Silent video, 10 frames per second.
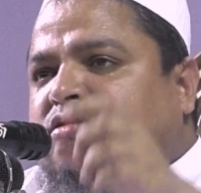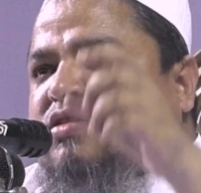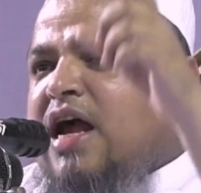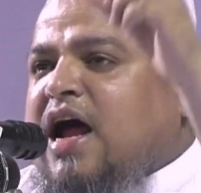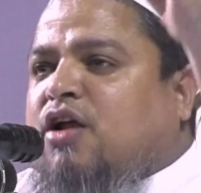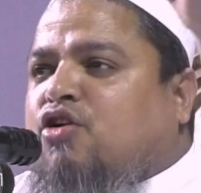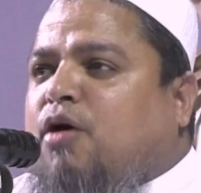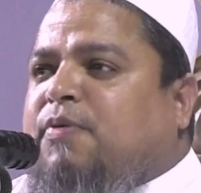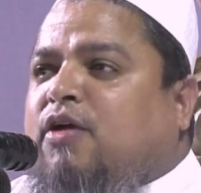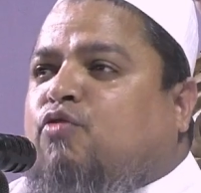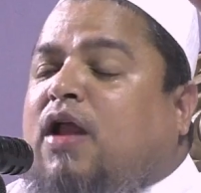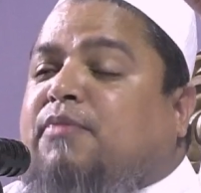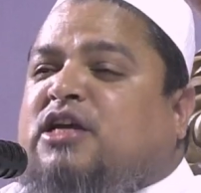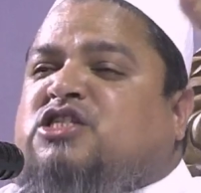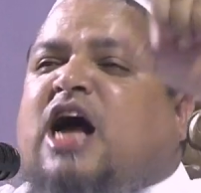যারা রবের
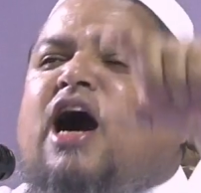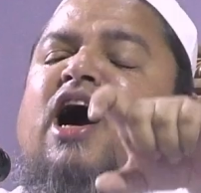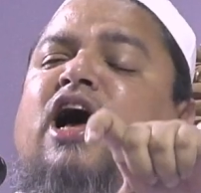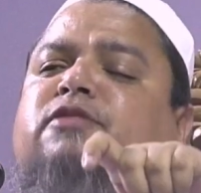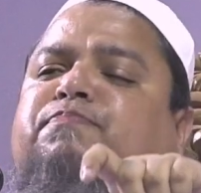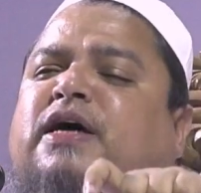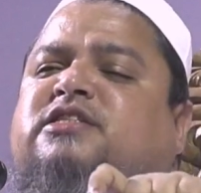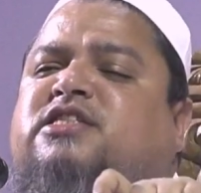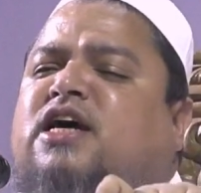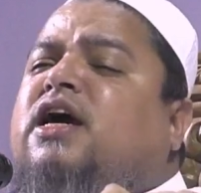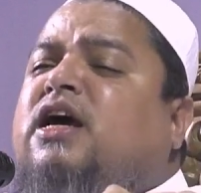গুলামির স্বাদ পাইছে